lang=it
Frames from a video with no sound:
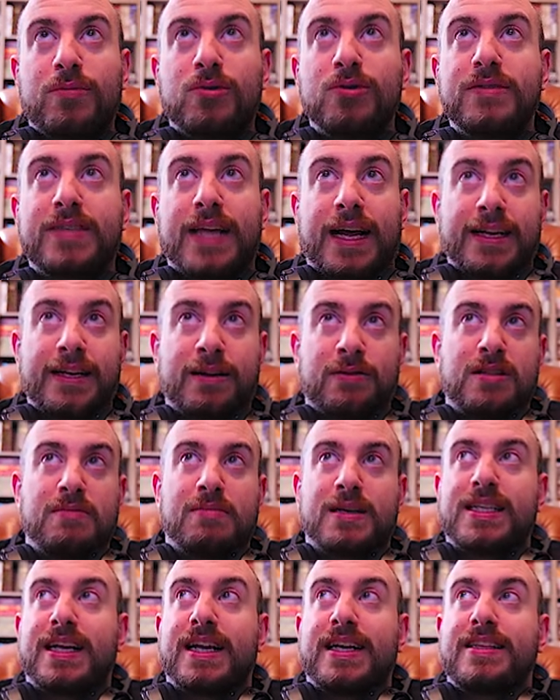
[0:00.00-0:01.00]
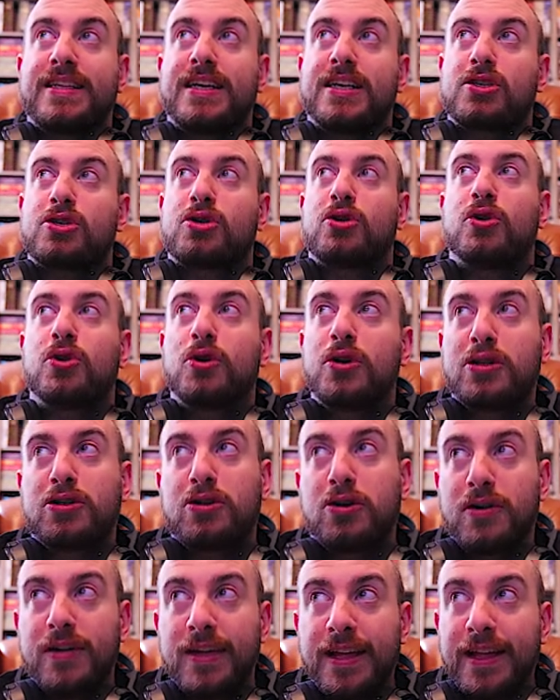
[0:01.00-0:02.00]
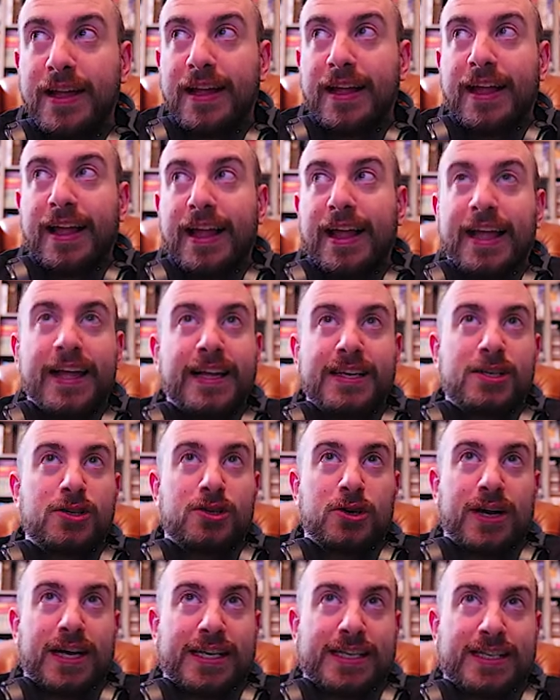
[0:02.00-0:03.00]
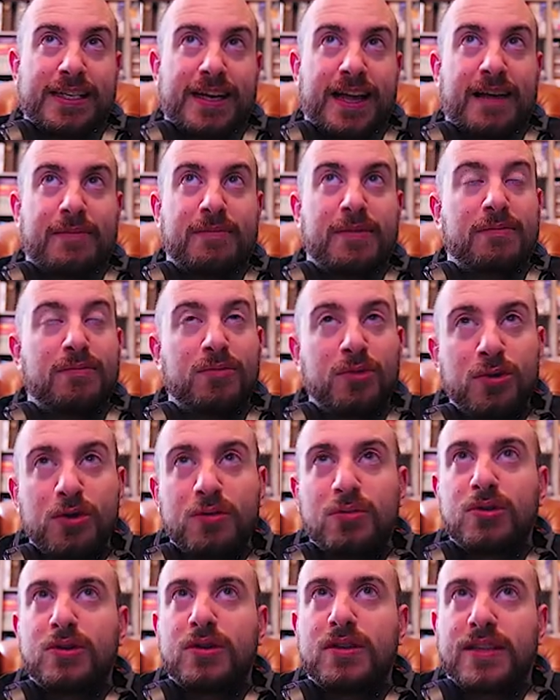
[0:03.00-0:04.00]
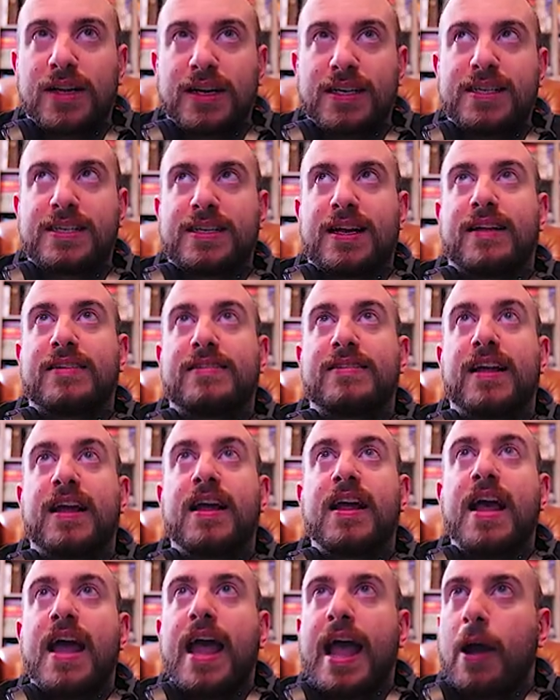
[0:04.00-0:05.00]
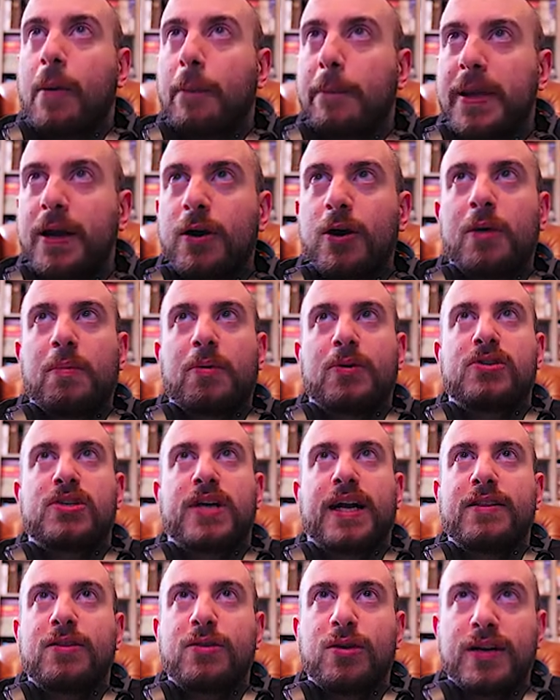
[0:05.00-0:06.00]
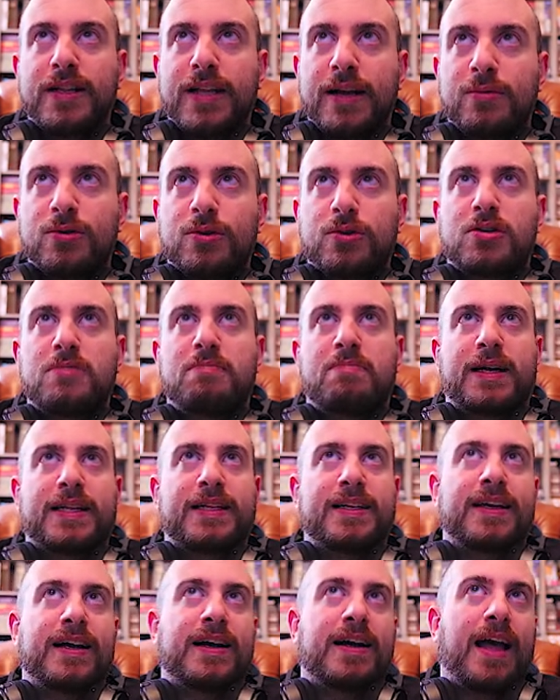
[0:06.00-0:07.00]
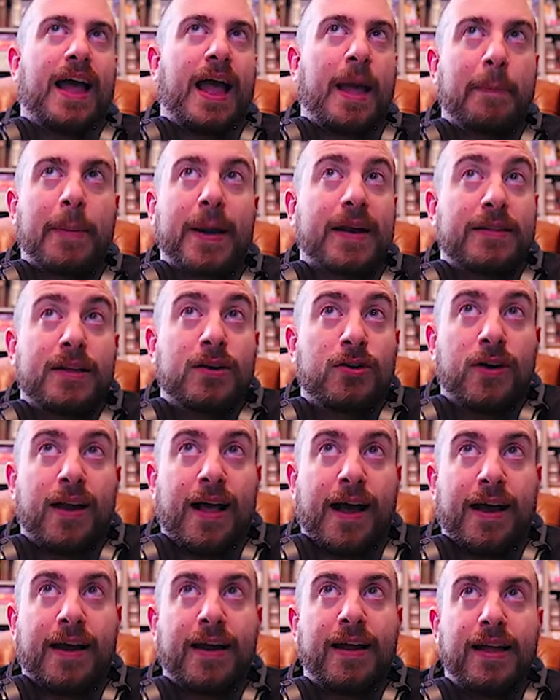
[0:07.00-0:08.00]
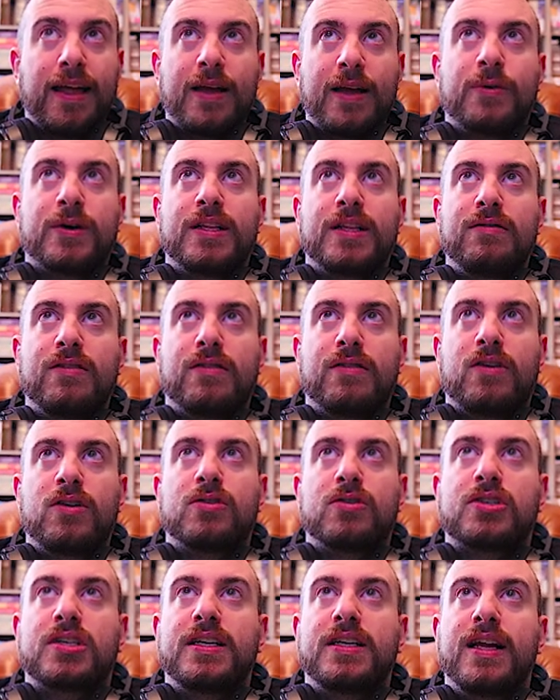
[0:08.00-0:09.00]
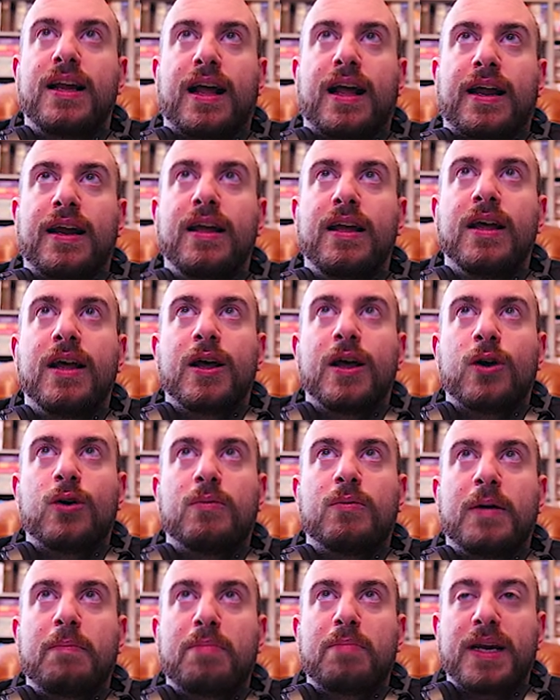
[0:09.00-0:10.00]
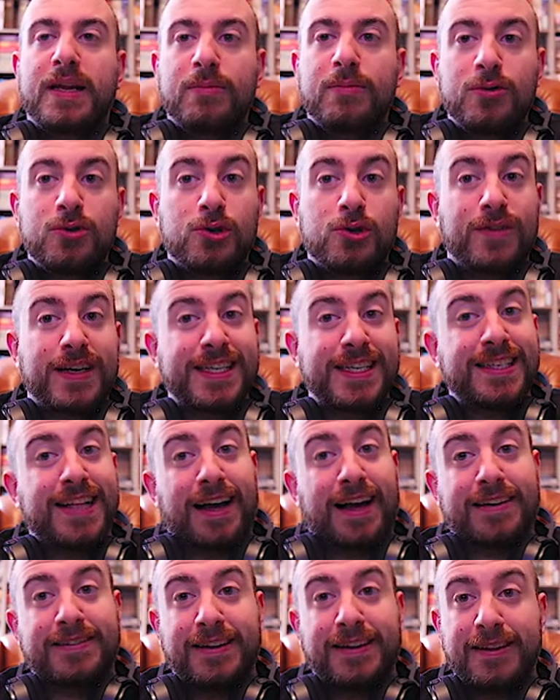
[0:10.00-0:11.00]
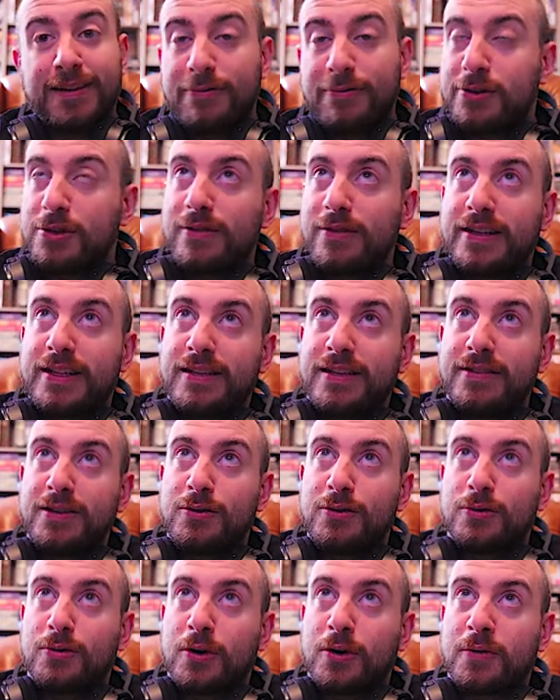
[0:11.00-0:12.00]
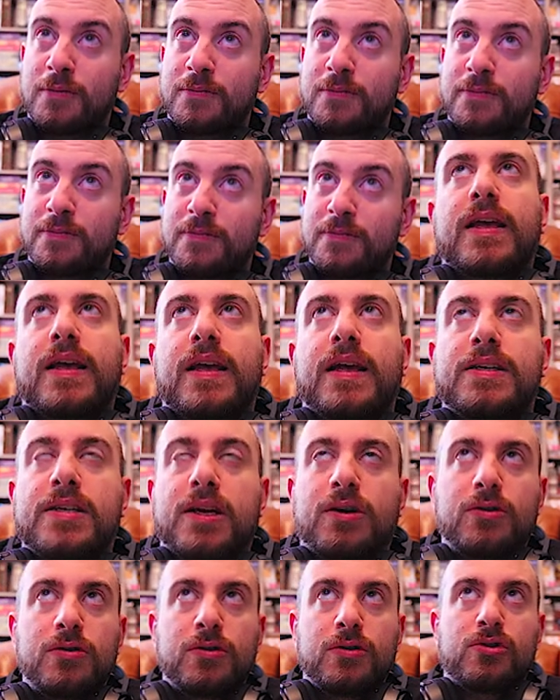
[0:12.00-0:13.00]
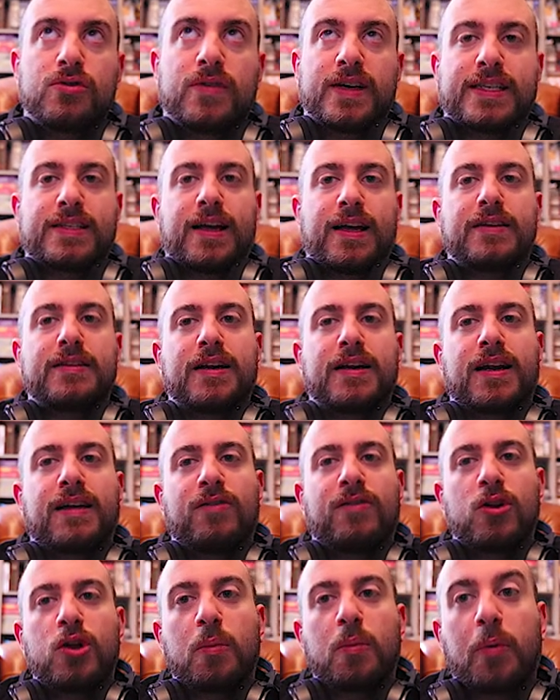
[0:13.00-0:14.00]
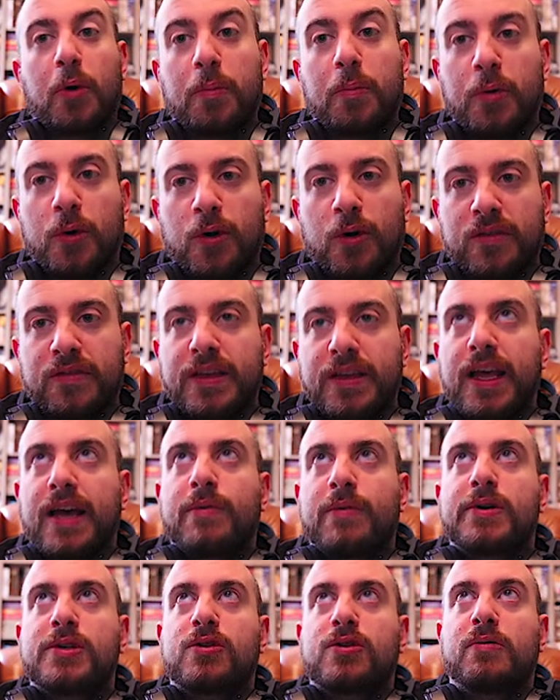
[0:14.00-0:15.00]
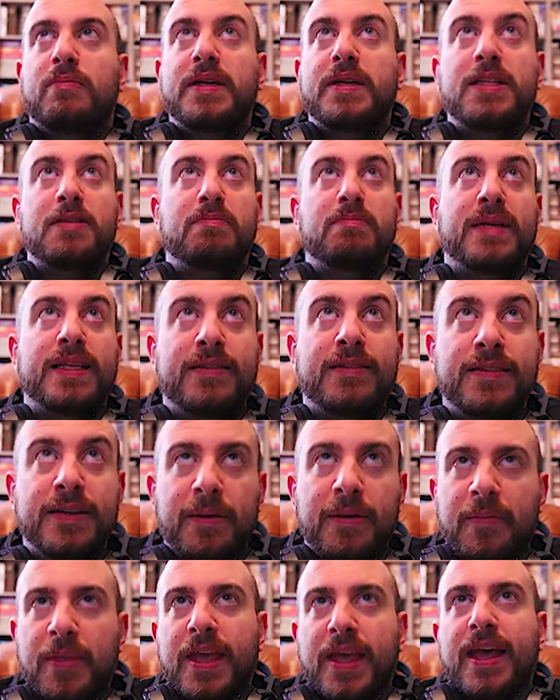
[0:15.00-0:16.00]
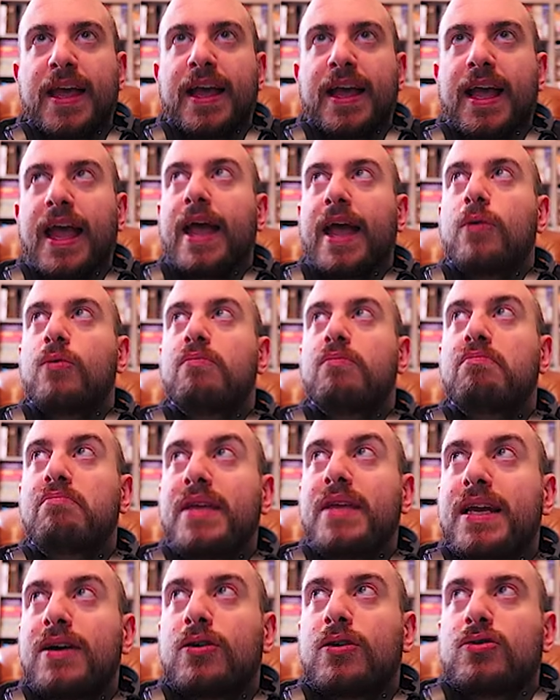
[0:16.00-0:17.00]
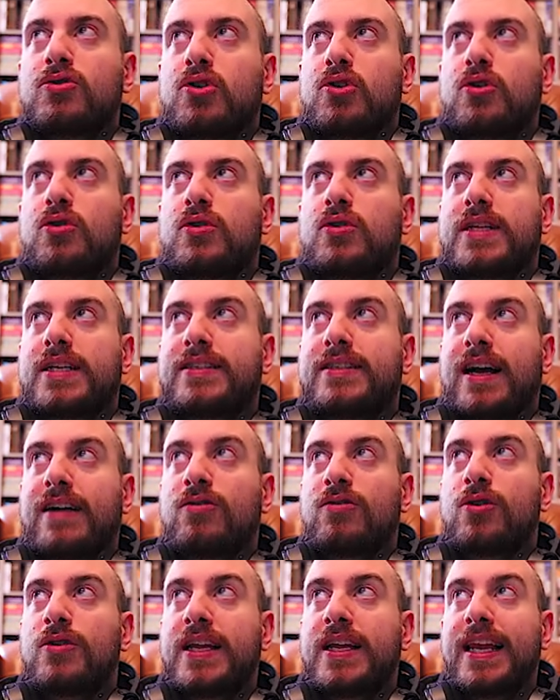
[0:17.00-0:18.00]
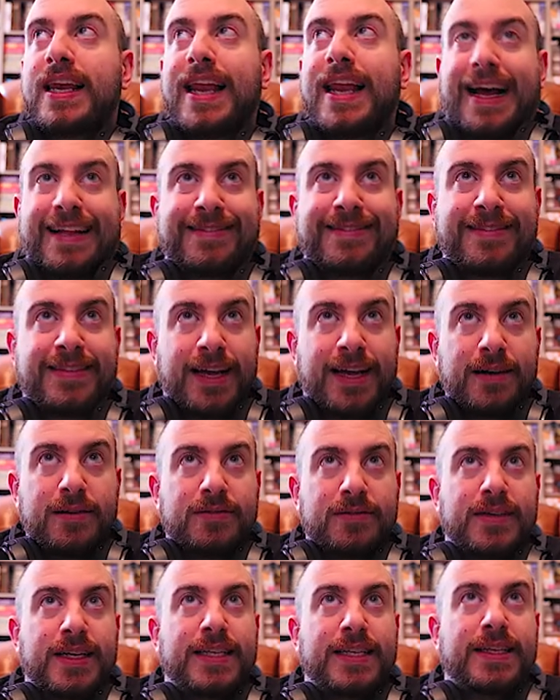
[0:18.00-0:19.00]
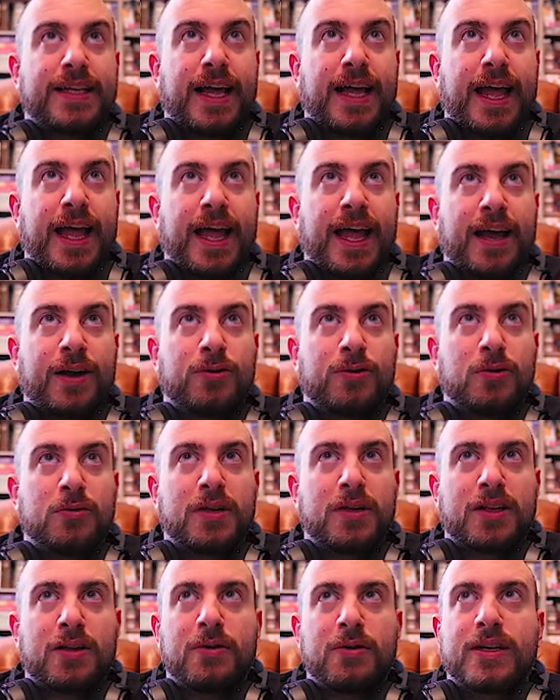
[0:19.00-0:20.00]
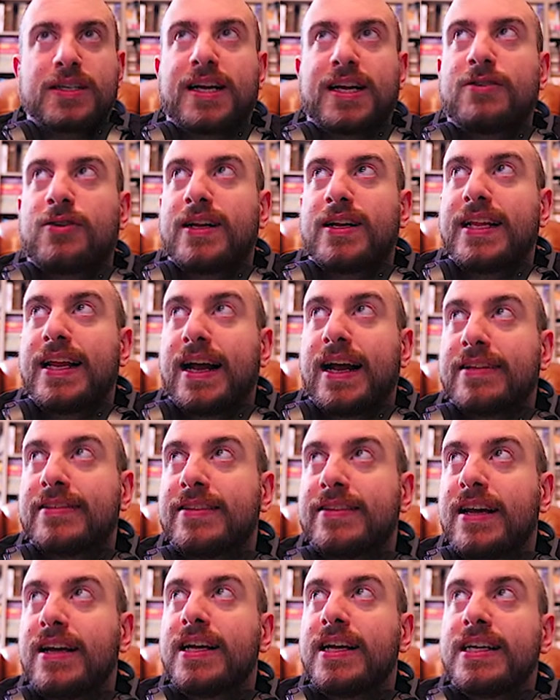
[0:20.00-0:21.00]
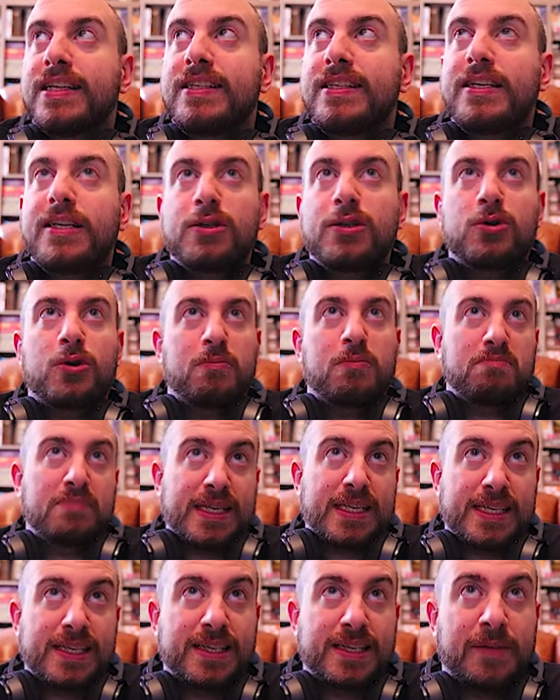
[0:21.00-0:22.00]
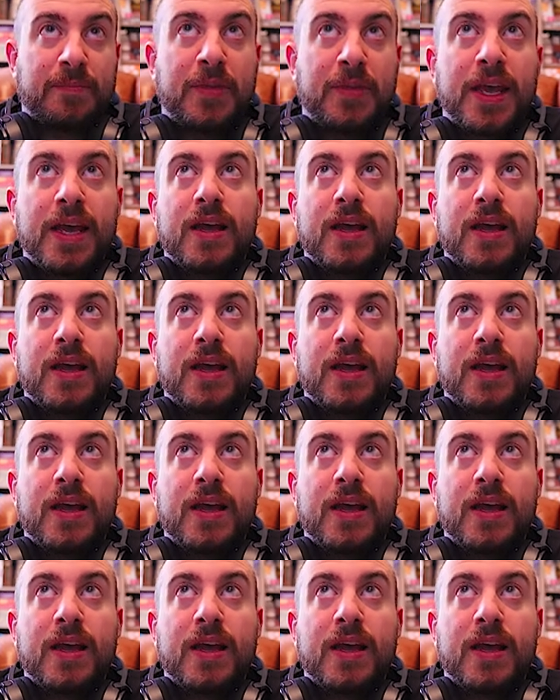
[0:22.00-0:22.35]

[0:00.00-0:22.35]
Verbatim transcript: montagna, quindi basta che ti ascolto e si gioca assieme, molto molto interessante. È un piccolo progetto, l'idea è molto simpatica, è particolare e quindi ve lo voglio segnalare come primo Giova Starter di questo 2021. Il secondo Giova Starter che voglio proporvi è questo Mint Bid, che è un micro gioco da tavolo in latte latta, vedete è contenuta in una scatola di latta, di scommesse.